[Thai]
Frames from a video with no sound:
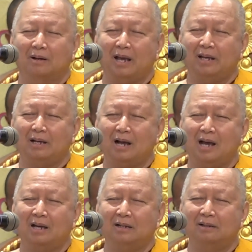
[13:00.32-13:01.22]
ใน
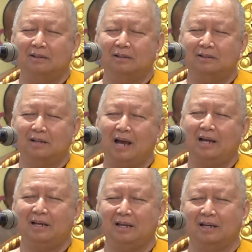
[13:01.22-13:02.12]
การใช้
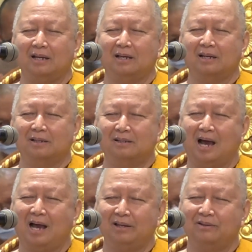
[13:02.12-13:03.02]

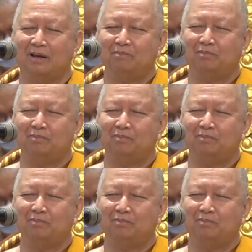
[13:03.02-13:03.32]
จ่ายทรั